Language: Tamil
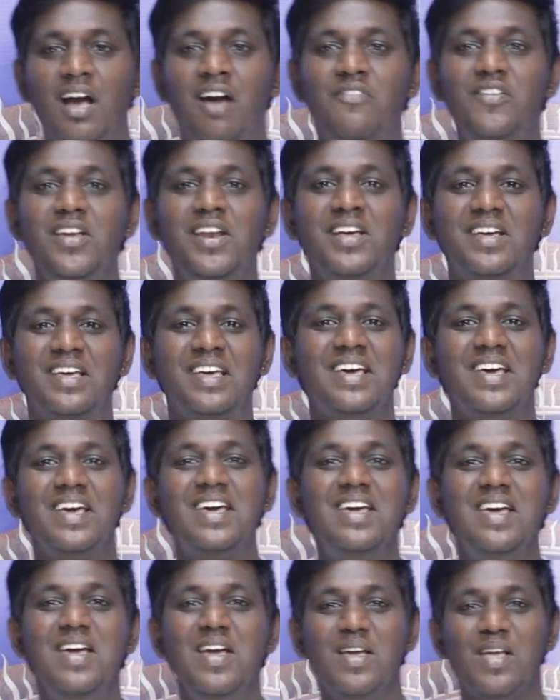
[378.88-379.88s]
கவினுக்கு
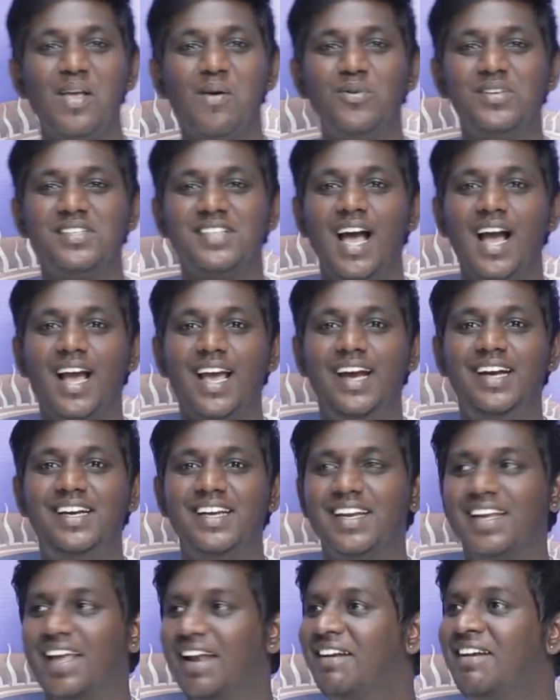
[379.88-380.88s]
எப்படி ஷாக்
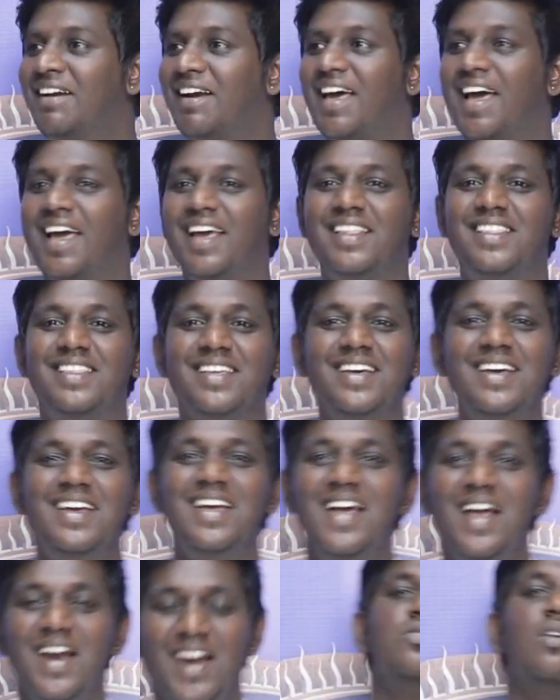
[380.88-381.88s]
ஆகிட்டு இருக்கு என்னடா இது
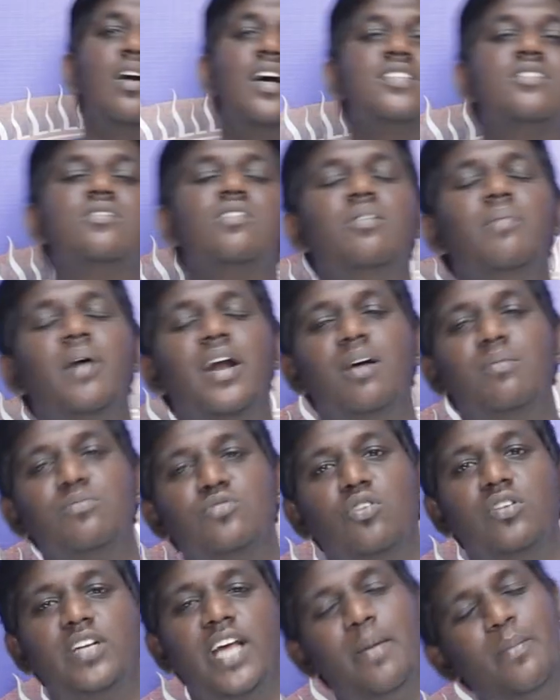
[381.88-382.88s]
ஸோ கஸ்தூரி மேடம்
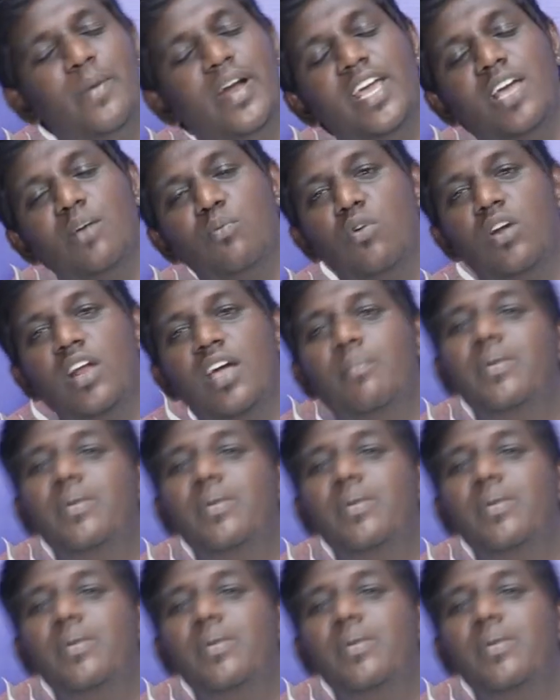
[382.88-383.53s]
ஸோ டைம் கிடைக்கும் போல